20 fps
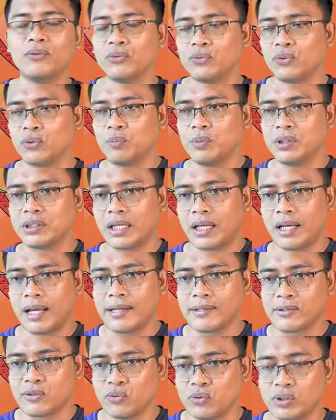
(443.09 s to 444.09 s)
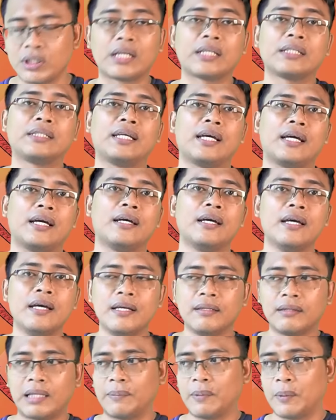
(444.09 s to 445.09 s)
untuk bisa langsung
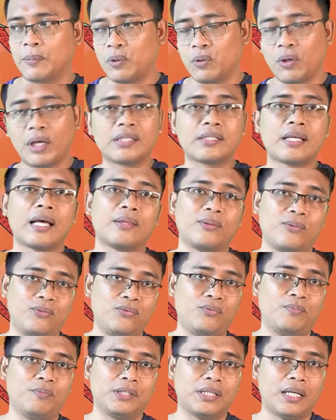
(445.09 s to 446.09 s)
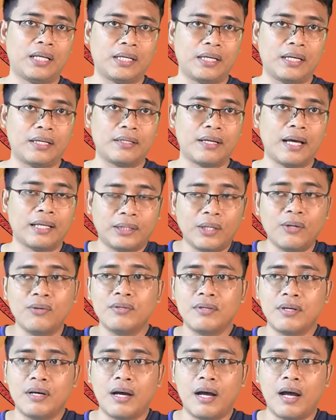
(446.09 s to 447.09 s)
kerja tanpa perlu S1 misalkan?
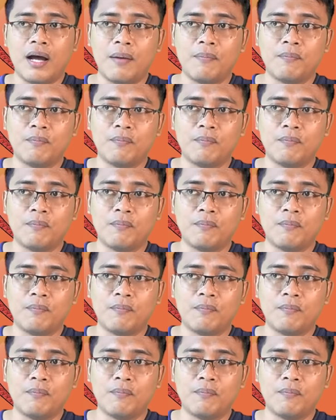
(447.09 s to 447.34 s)
Atau